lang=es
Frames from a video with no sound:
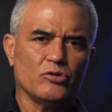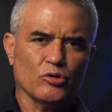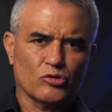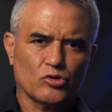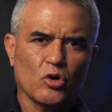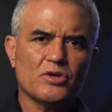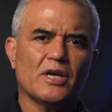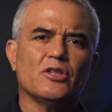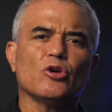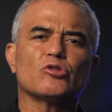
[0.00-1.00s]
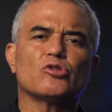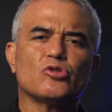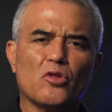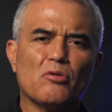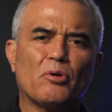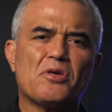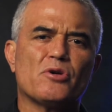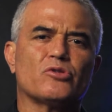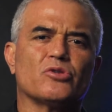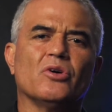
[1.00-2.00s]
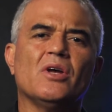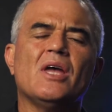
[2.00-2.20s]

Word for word: Yo soy el Dios Todopoderoso,